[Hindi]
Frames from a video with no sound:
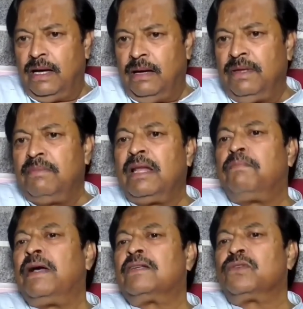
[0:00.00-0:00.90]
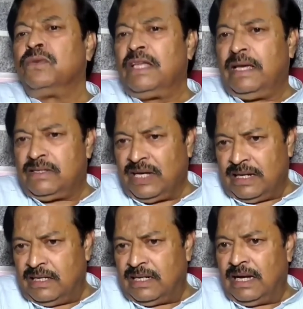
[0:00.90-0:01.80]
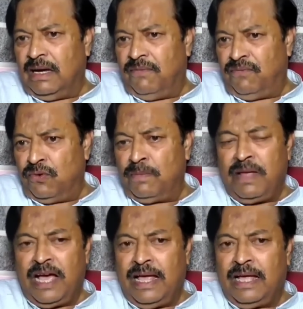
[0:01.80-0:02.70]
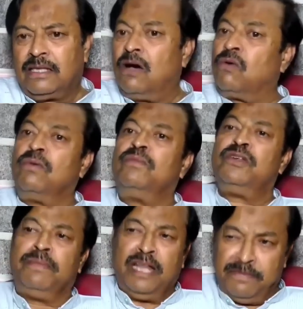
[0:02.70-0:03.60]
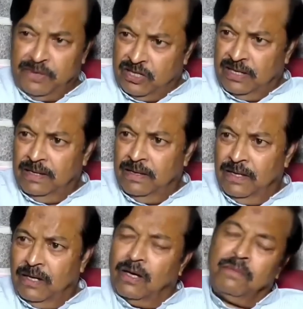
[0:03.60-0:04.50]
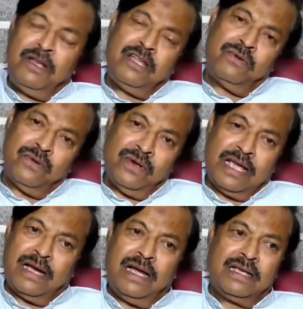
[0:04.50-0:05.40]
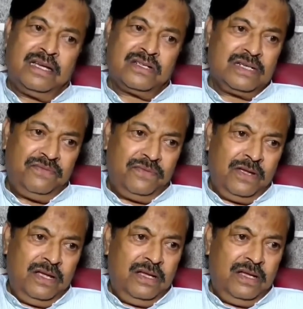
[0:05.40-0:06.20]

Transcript: अभी मेरे पास उनके सेक्रेटरी का फ़ोन भी आया था और वो मुझे मिले भी थे और मिलके उन्होंने कहा कि अशरफ